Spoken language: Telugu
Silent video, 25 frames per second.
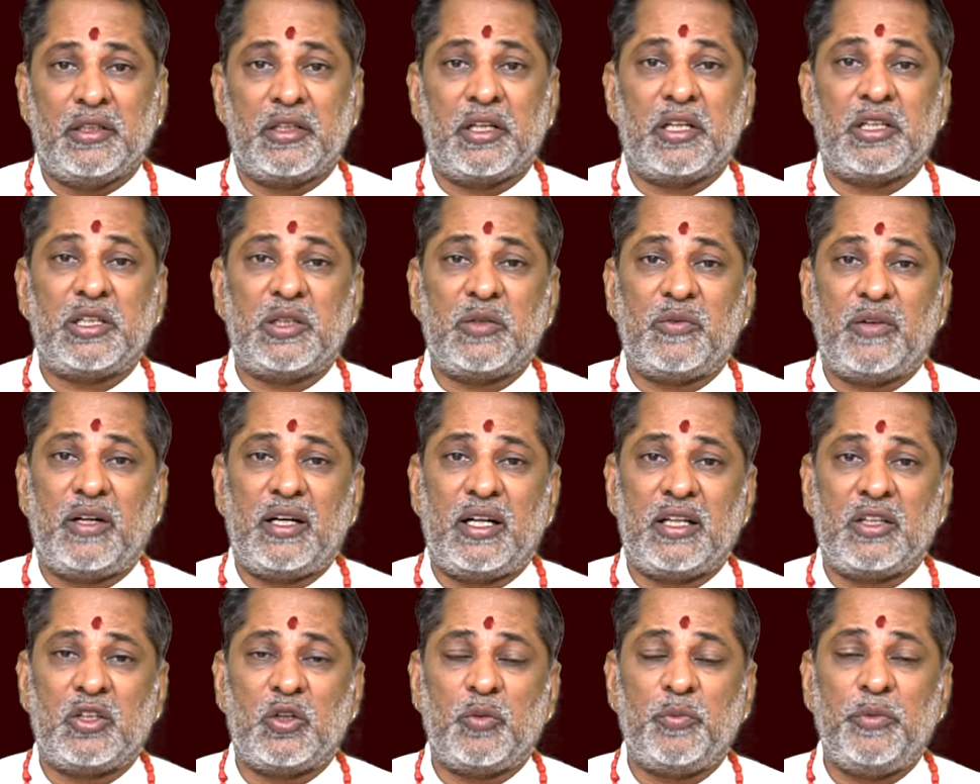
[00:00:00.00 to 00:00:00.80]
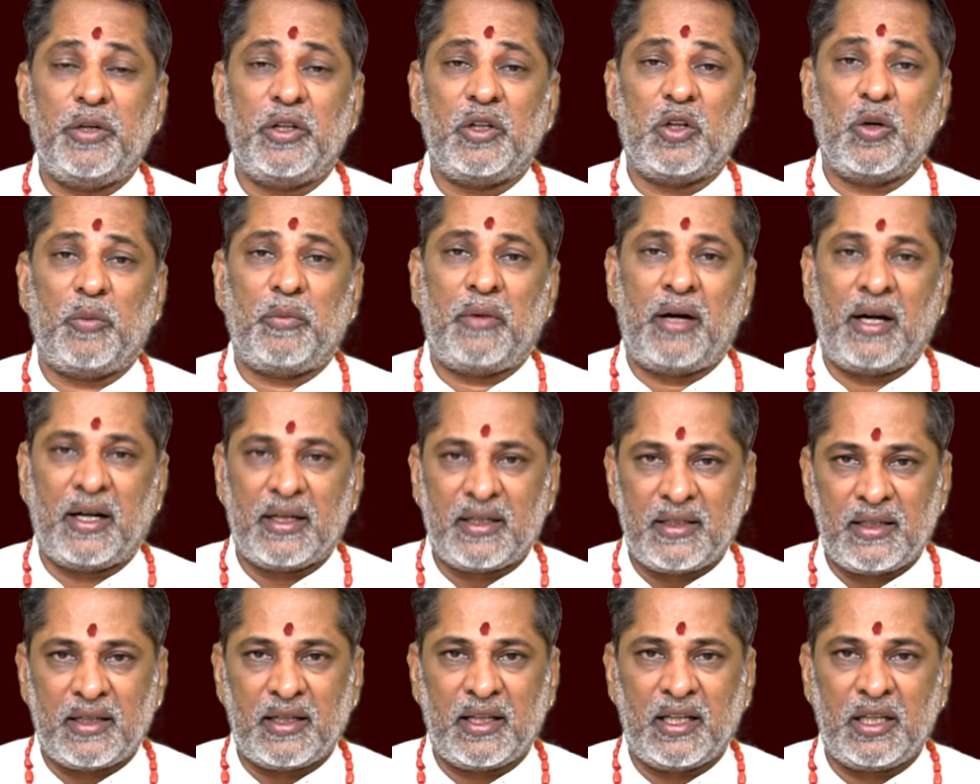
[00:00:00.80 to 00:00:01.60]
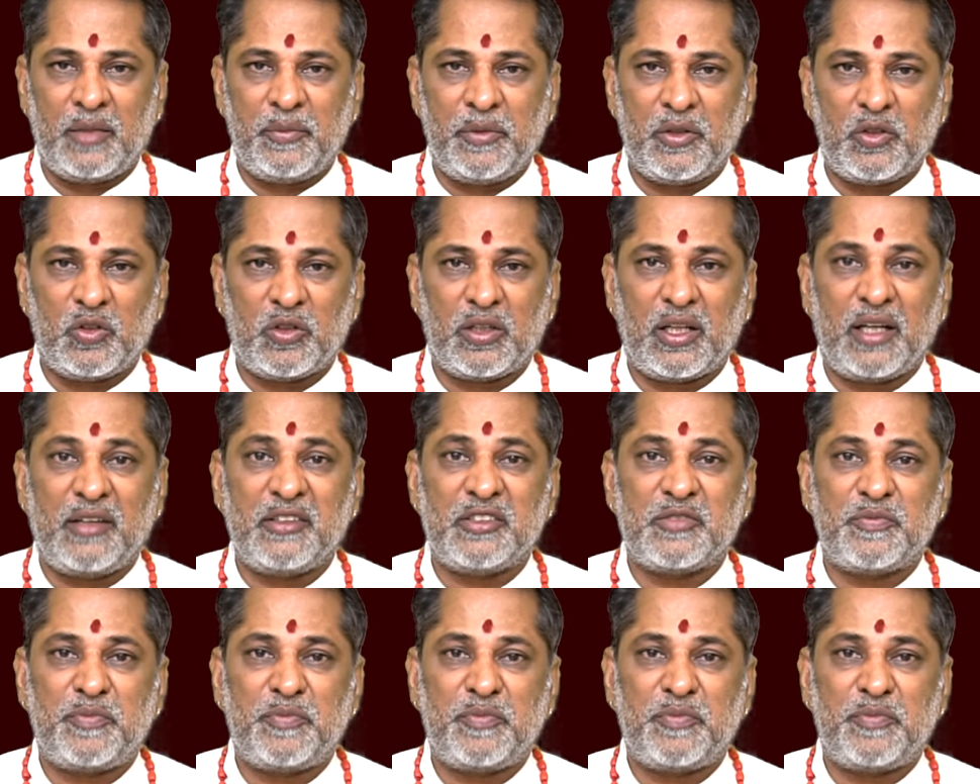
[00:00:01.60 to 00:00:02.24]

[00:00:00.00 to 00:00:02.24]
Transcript: ఎదురువాళ్ళందరూ మీతో మాట్లాడాలి మీతో టైం